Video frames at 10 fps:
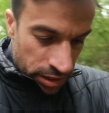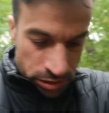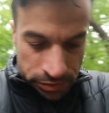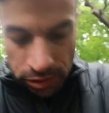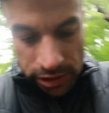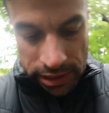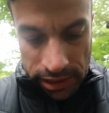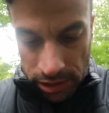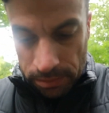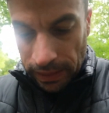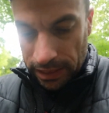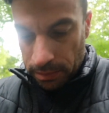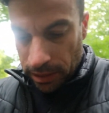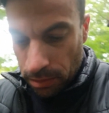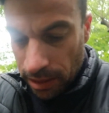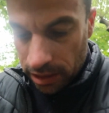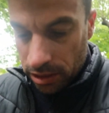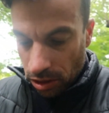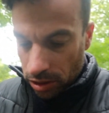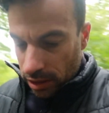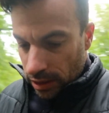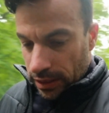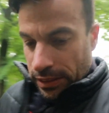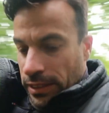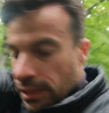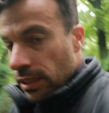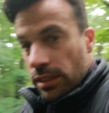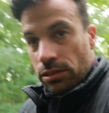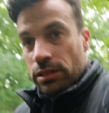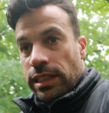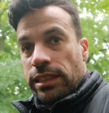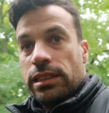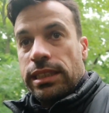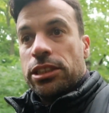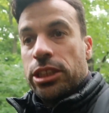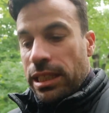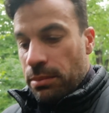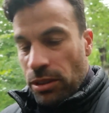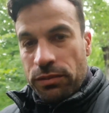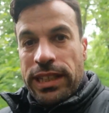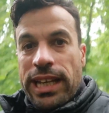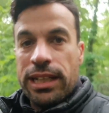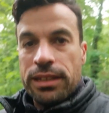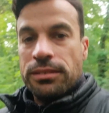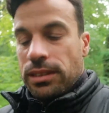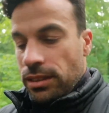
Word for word: So also vorsichtig, sonst breche ich mir nochmal alle Knochen. So, den, den schicke ich mal auf die Erde.